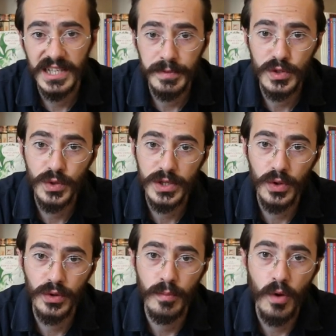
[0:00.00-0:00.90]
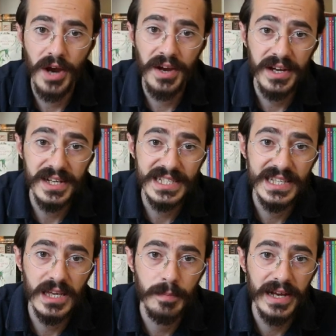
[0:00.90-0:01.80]
Kısa bir süre sonra
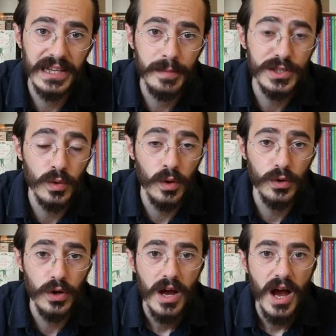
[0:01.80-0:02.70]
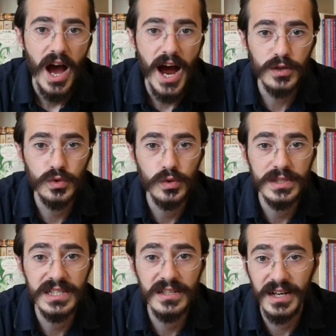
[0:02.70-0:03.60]
muayenehanesindeki bekleme salonu her
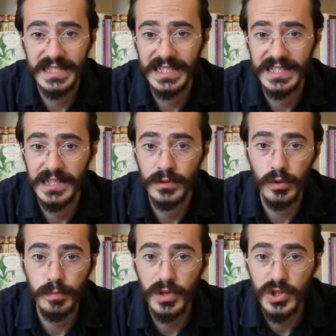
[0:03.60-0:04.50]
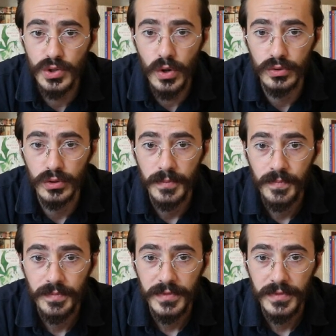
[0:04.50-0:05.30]
türlü sinir hastasıyla dolup taşıyordu.